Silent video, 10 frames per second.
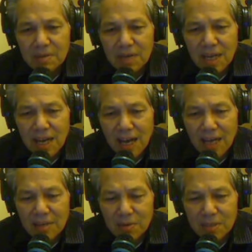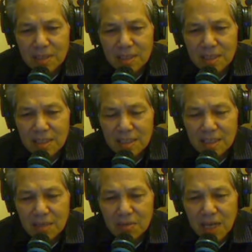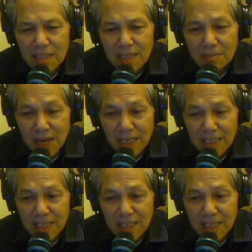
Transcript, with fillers: đó là hải quân thiếu tá trần bài